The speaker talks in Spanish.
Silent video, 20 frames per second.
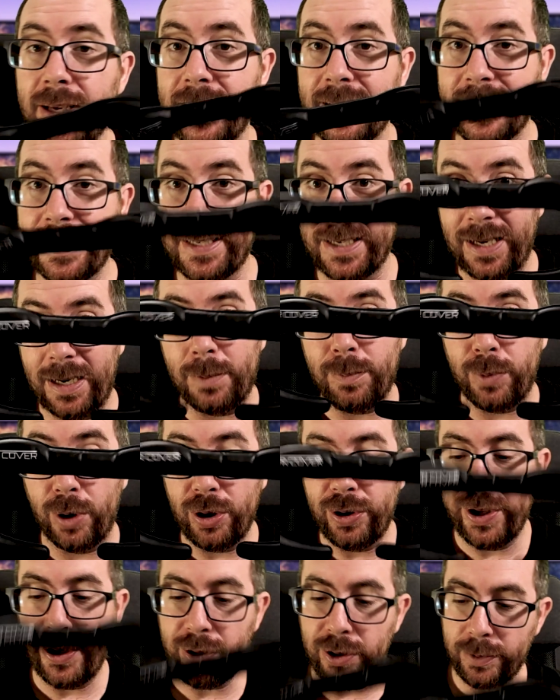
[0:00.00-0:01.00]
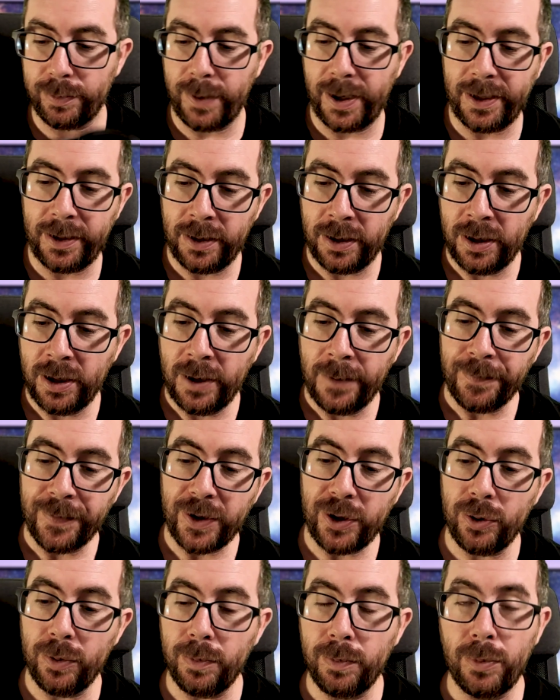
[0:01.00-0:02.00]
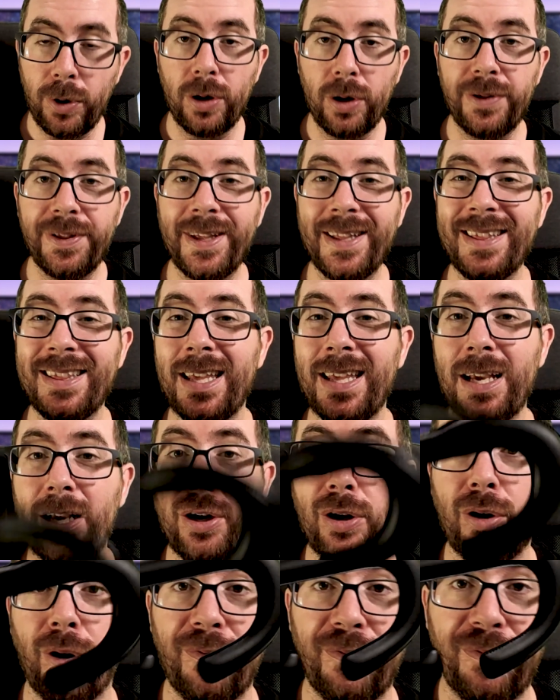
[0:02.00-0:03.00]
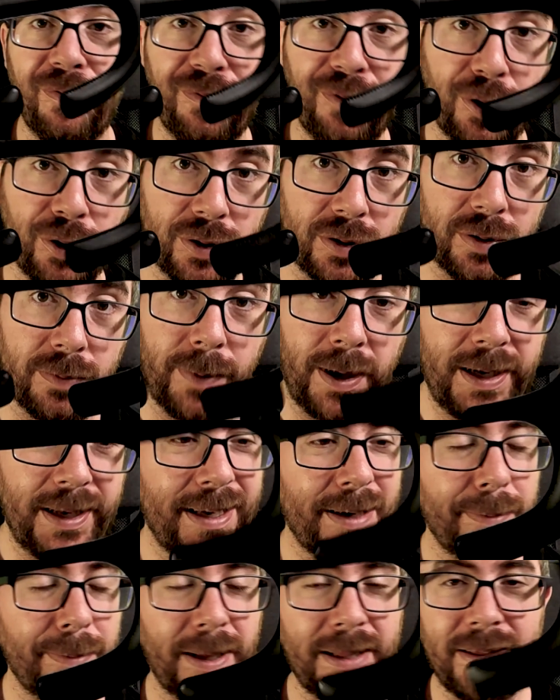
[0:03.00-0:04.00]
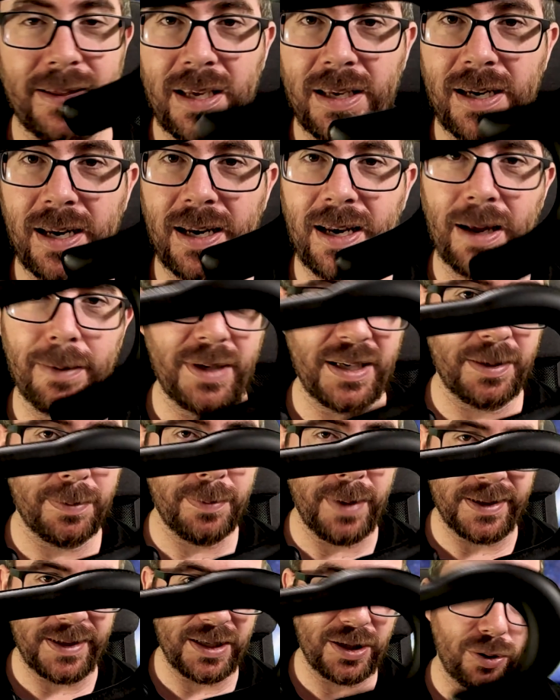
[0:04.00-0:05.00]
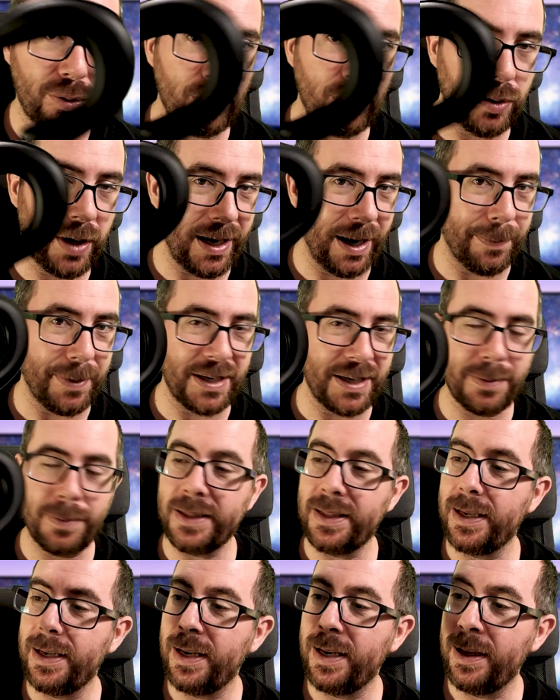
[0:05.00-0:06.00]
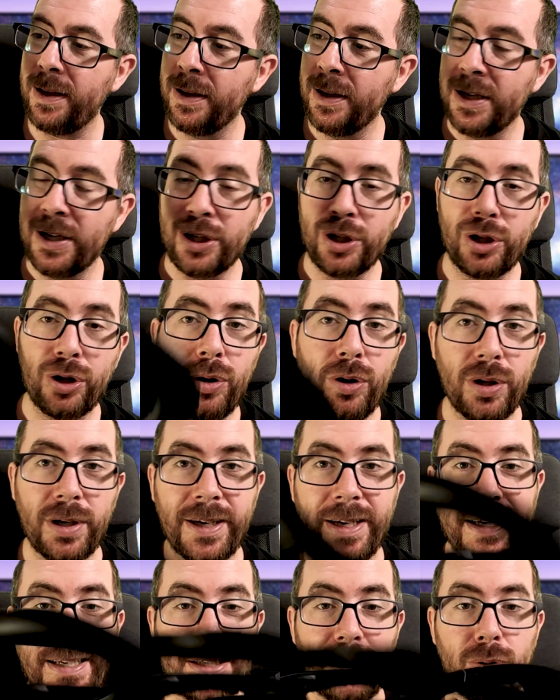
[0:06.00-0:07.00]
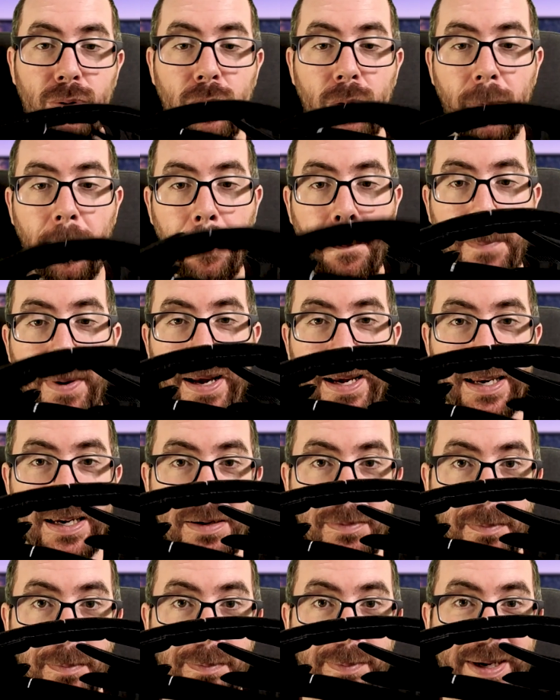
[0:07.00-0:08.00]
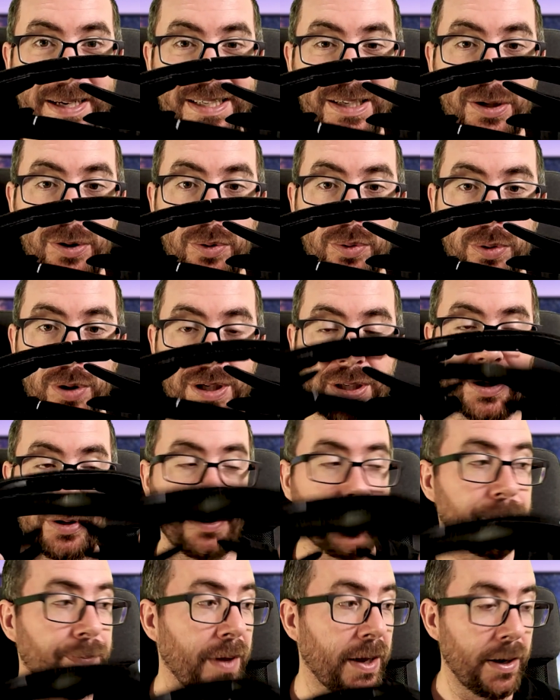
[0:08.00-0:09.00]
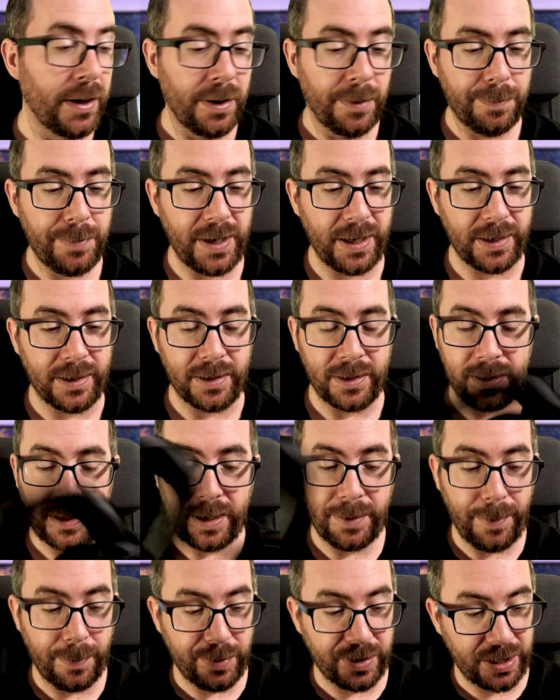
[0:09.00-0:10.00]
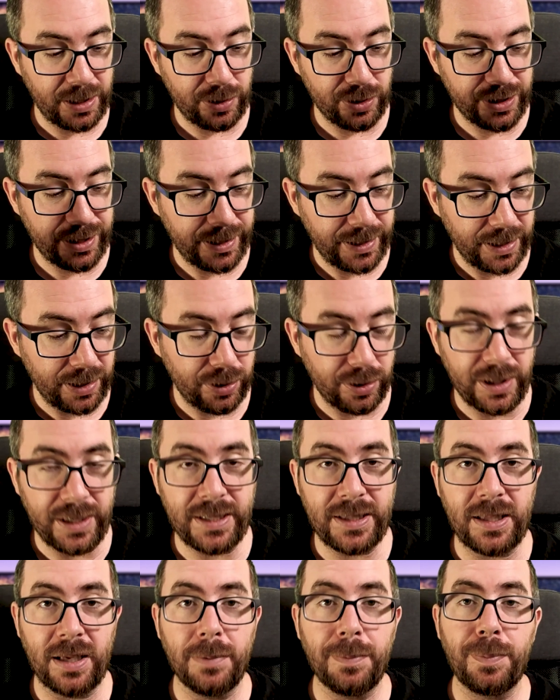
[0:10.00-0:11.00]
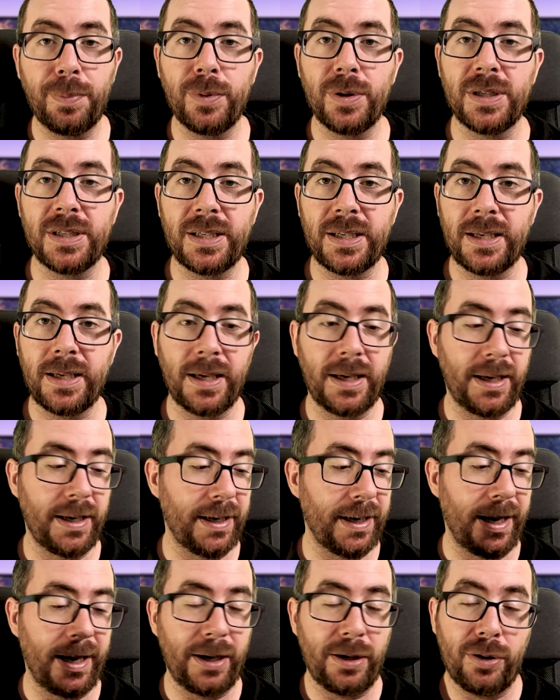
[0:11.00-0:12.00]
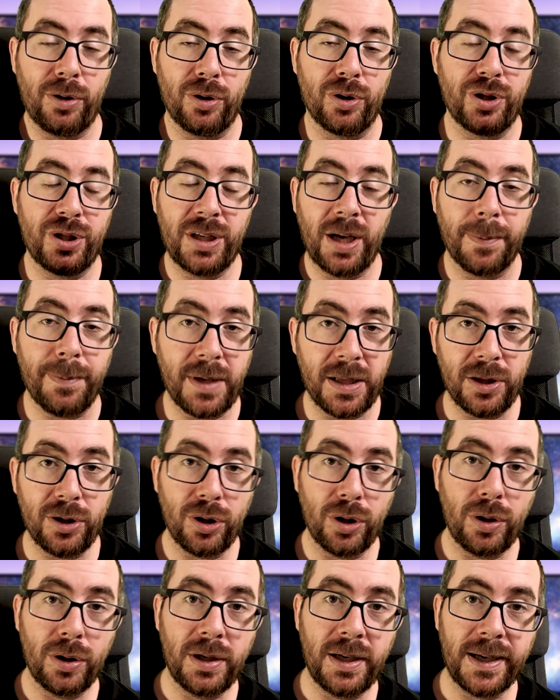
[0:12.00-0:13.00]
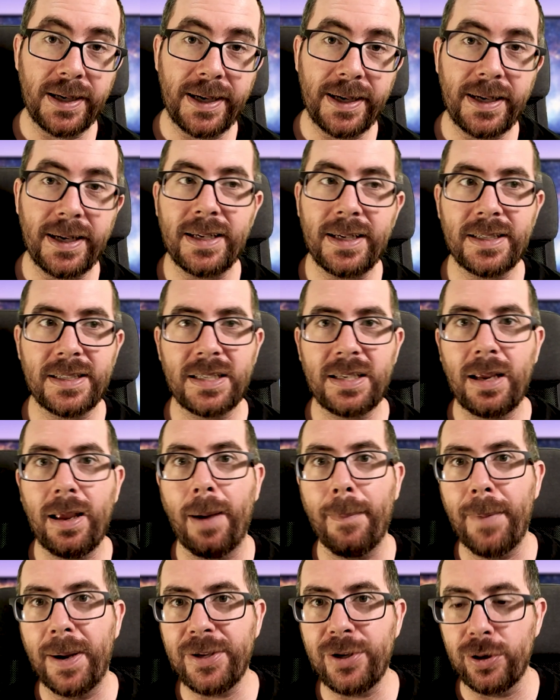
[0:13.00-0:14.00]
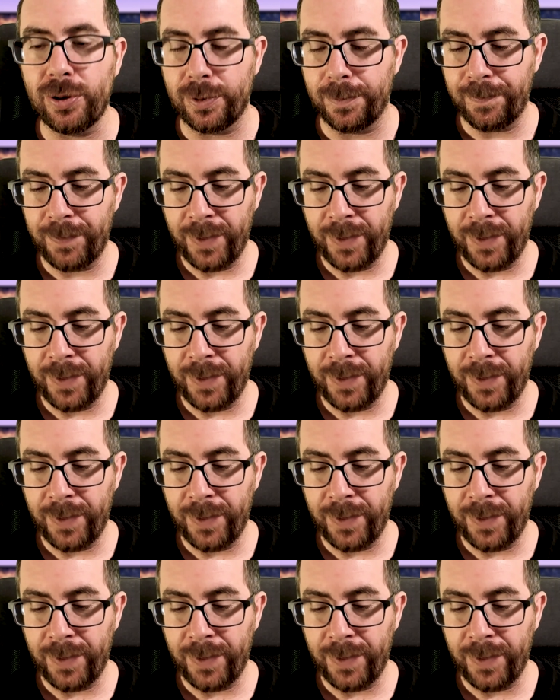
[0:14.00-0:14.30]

que es el molde normal y un molde de confort, ¿vale? Que mantiene la misma textura y la misma tela, solo que es un pelín más grueso. Bien, ¿qué vamos a conseguir con este? Pues que el acolchamiento con la cara sea mayor.